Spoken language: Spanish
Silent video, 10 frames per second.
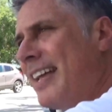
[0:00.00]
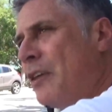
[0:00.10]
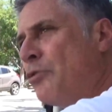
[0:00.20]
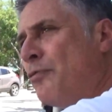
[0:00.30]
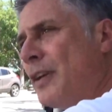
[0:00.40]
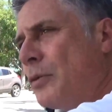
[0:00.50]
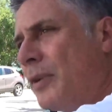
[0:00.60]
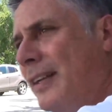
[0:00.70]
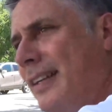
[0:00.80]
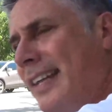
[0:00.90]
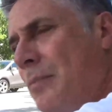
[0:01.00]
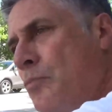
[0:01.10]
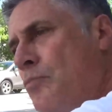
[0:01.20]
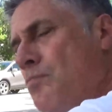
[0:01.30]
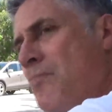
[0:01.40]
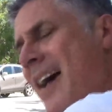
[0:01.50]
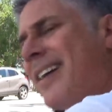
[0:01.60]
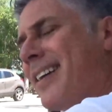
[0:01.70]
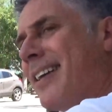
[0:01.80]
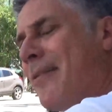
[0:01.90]
es un factor que tiene más
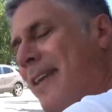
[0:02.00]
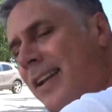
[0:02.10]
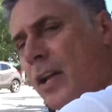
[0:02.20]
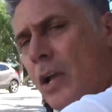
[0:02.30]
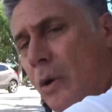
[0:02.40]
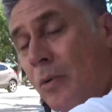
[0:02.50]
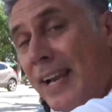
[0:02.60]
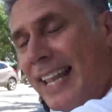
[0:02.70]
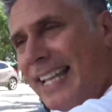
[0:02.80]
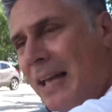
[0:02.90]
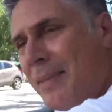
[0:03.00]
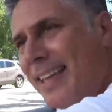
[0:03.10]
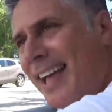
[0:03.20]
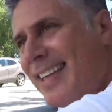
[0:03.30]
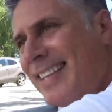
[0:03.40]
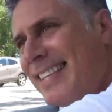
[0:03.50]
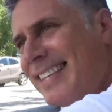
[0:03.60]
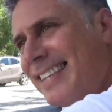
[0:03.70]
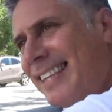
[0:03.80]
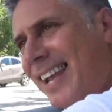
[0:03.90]
que ver con la dinámica
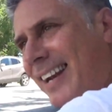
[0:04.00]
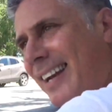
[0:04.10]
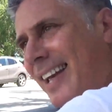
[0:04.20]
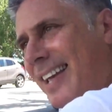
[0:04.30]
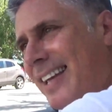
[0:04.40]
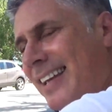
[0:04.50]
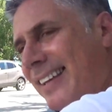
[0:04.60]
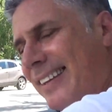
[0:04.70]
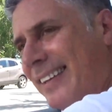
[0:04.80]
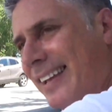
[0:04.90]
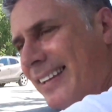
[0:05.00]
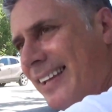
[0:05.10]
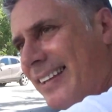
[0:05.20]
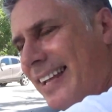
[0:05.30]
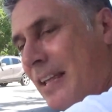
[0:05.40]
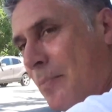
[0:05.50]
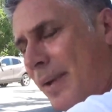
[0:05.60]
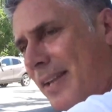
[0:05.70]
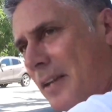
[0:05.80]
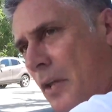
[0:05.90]
interna del
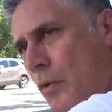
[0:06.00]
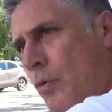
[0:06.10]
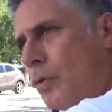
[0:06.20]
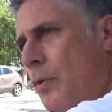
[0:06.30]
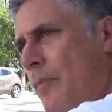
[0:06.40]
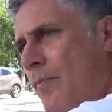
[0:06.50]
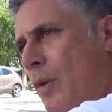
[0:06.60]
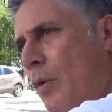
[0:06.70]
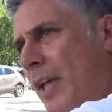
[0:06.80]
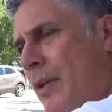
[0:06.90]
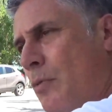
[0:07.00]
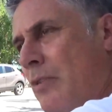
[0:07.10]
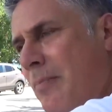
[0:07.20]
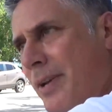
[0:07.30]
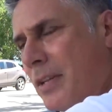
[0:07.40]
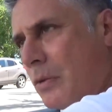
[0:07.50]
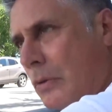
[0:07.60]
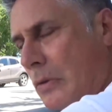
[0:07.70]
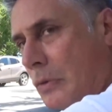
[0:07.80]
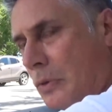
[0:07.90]
emprendedor ¿ok? Un
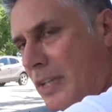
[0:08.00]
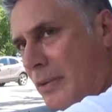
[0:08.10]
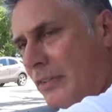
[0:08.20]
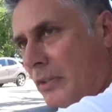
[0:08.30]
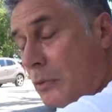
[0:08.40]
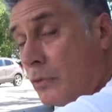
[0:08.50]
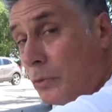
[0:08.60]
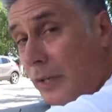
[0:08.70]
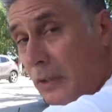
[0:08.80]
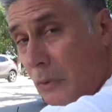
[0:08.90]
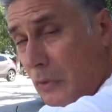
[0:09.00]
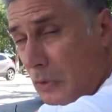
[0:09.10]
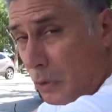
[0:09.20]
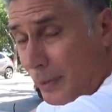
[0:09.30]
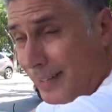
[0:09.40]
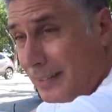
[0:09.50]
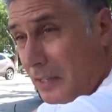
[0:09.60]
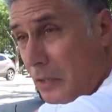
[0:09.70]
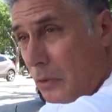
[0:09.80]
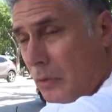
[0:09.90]
emprendedor no debe ser un sujeto
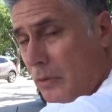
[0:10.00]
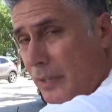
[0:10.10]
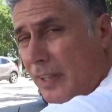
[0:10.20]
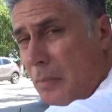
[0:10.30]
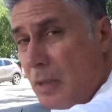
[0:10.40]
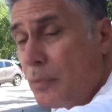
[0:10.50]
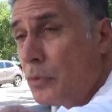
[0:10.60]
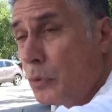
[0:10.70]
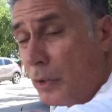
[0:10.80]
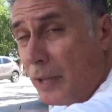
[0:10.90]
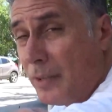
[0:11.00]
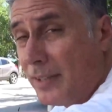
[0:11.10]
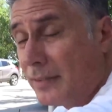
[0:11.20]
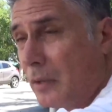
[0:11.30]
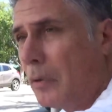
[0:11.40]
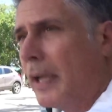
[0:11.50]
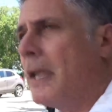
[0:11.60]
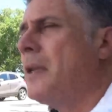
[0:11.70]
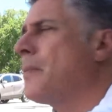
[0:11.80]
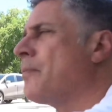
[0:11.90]
introvertido desde mi punto de vista,
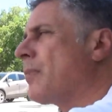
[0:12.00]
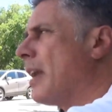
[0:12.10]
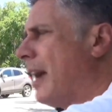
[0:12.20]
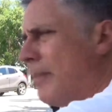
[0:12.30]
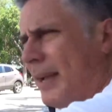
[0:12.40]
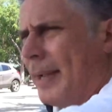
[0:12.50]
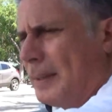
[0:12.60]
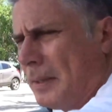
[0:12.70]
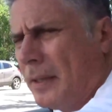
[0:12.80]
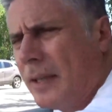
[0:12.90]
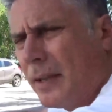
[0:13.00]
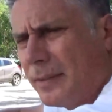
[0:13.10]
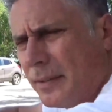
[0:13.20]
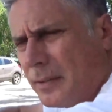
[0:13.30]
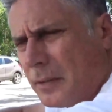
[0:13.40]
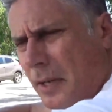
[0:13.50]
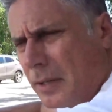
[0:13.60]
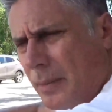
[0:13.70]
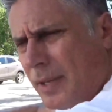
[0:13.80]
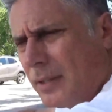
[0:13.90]
¿ok? Además que te dediques
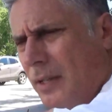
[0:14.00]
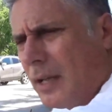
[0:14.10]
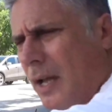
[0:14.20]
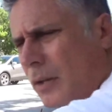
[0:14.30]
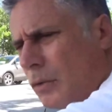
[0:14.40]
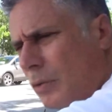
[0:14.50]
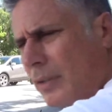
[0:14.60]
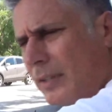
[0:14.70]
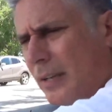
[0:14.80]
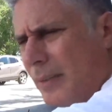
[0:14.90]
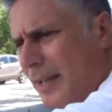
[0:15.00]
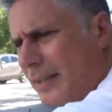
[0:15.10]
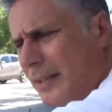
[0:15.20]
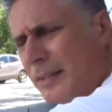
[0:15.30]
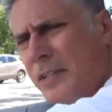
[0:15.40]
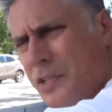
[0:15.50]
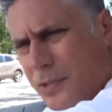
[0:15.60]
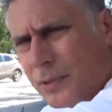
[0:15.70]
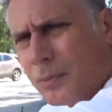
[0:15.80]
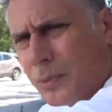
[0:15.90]
estrictamente a todo el tema de
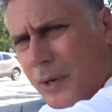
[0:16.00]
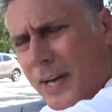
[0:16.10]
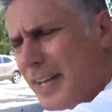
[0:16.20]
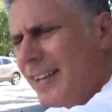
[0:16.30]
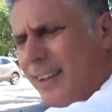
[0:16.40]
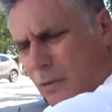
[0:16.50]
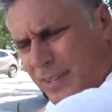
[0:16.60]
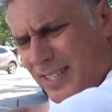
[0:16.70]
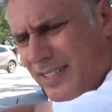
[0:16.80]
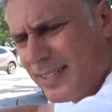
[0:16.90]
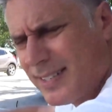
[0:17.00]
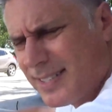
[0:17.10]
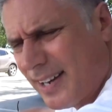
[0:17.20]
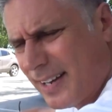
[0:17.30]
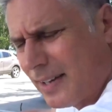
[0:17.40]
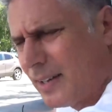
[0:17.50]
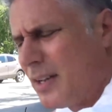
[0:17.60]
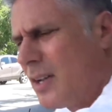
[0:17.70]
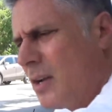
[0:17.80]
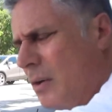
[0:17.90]
digital marketing que no necesites salir,
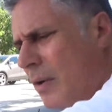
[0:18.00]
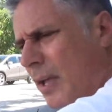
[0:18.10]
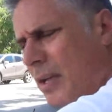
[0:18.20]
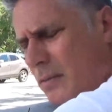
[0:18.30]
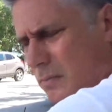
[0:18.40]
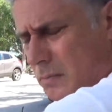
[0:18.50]
¿ok?